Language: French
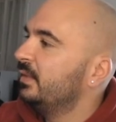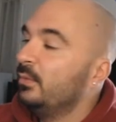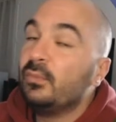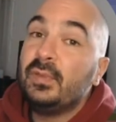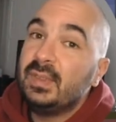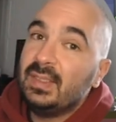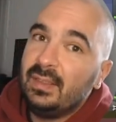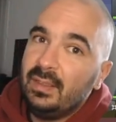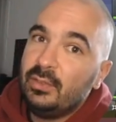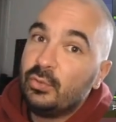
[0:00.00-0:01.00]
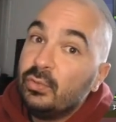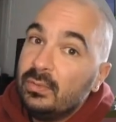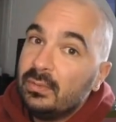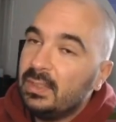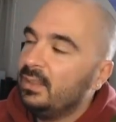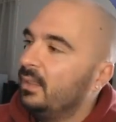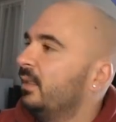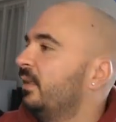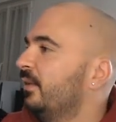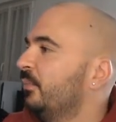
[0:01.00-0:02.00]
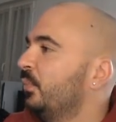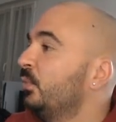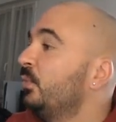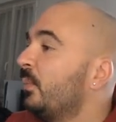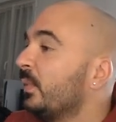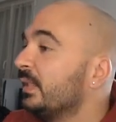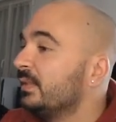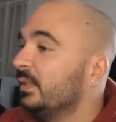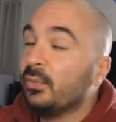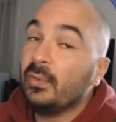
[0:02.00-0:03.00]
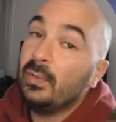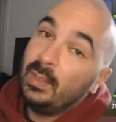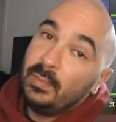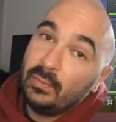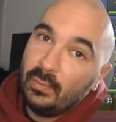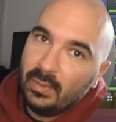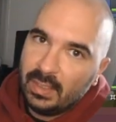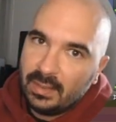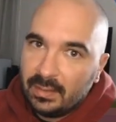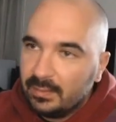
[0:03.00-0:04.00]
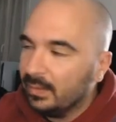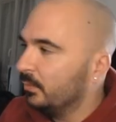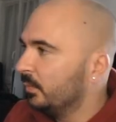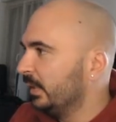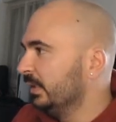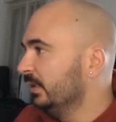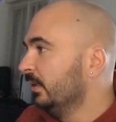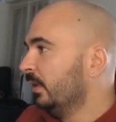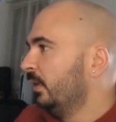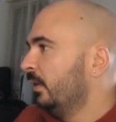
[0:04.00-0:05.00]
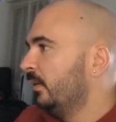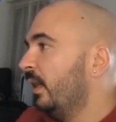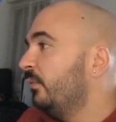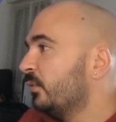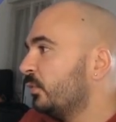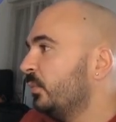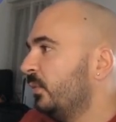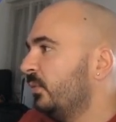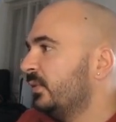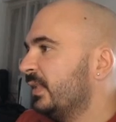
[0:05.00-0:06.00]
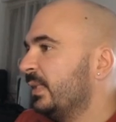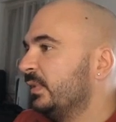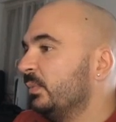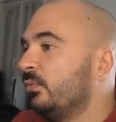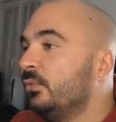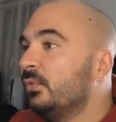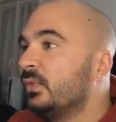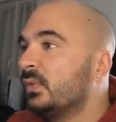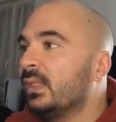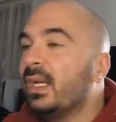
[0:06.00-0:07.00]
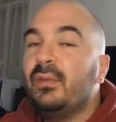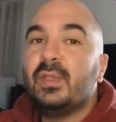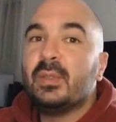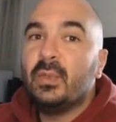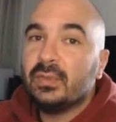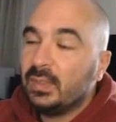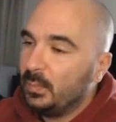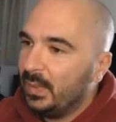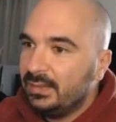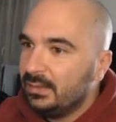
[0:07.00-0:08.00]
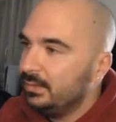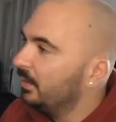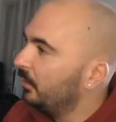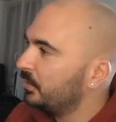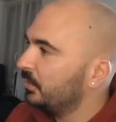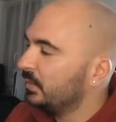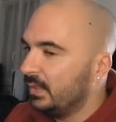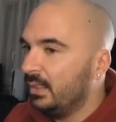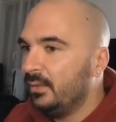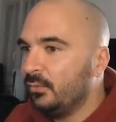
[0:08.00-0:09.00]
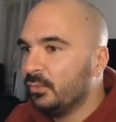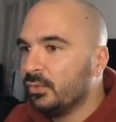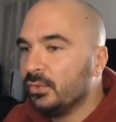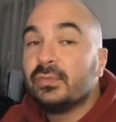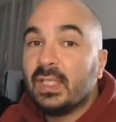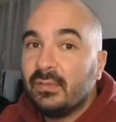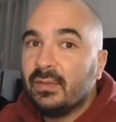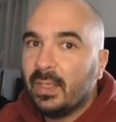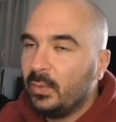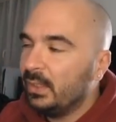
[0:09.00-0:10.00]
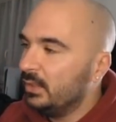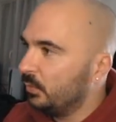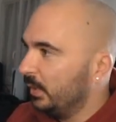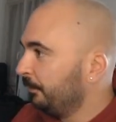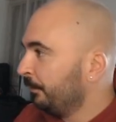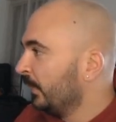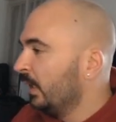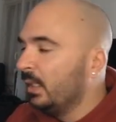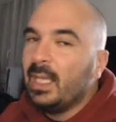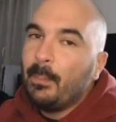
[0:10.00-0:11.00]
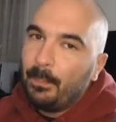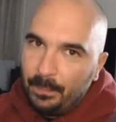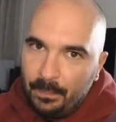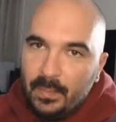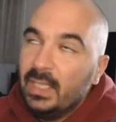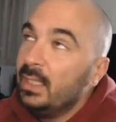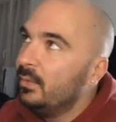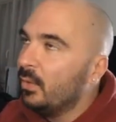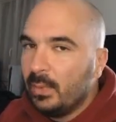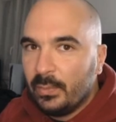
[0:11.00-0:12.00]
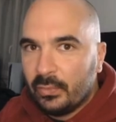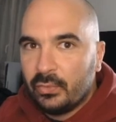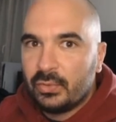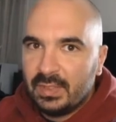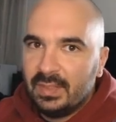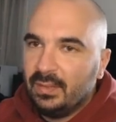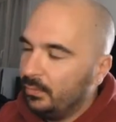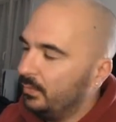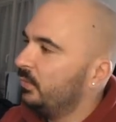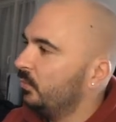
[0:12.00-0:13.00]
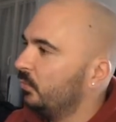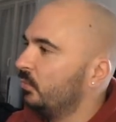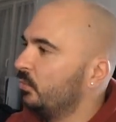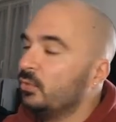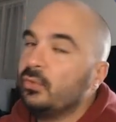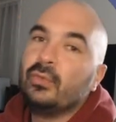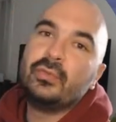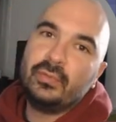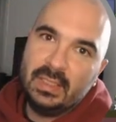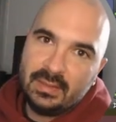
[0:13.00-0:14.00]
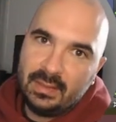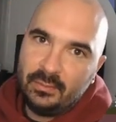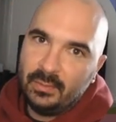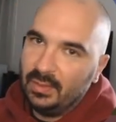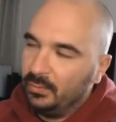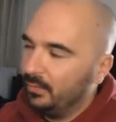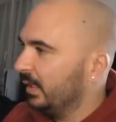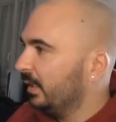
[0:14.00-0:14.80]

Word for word: Mon fils, il y joue, il a beaucoup apprécié. Pourtant, il est habitué aux écarlates et compagnie. Là, franchement, c'est un petit plus. Graphiquement, c'est pas si dérangeant que ça. Donc, je vous invite vraiment à y jouer. Il y a énormément d'autres choses à découvrir sur ce jeu que je vous laisserai donc découvrir.